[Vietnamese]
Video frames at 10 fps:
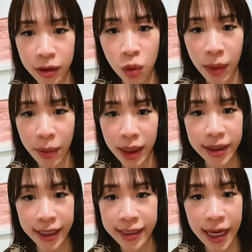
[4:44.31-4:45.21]
lúc mà bọn tao
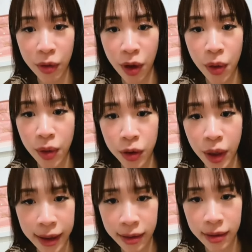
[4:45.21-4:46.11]
nhìn thấy cái xe của nó đỗ ở chỗ
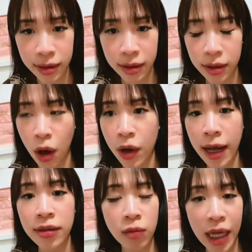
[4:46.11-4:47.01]
đấy nó đã
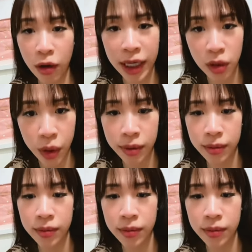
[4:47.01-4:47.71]
ở trong nhà con này rồi